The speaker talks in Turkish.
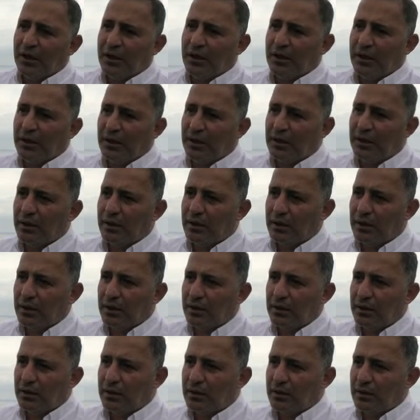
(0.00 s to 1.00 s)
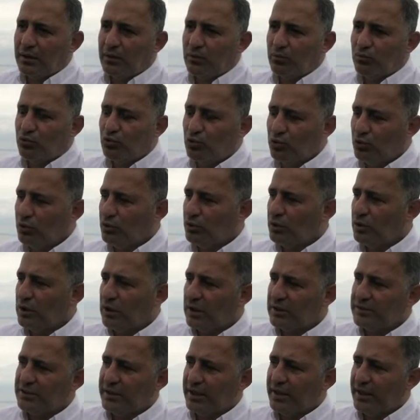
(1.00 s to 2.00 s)
E, bu
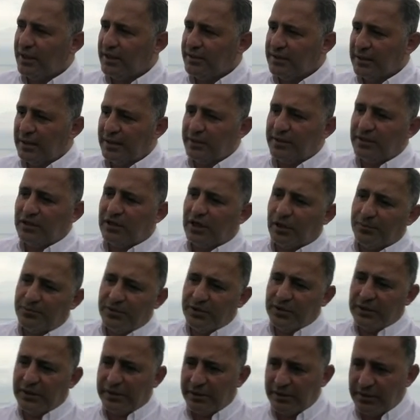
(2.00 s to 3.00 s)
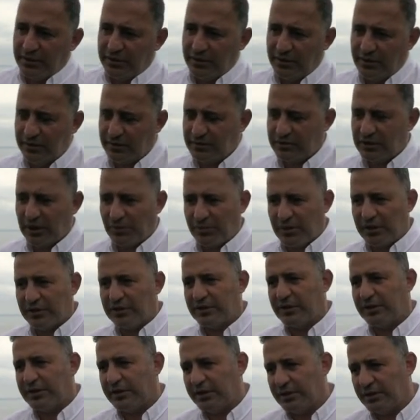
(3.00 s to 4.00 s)
adaya giden kabinlerin
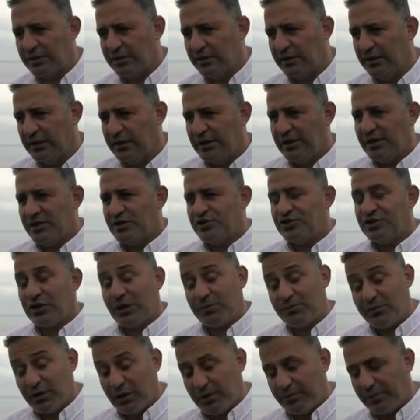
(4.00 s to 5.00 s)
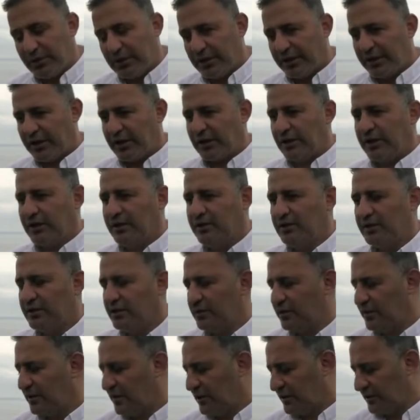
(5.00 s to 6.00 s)
tabanlarının cam yapılarak
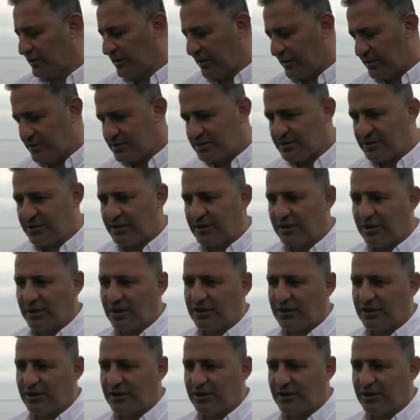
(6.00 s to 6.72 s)
e, denizi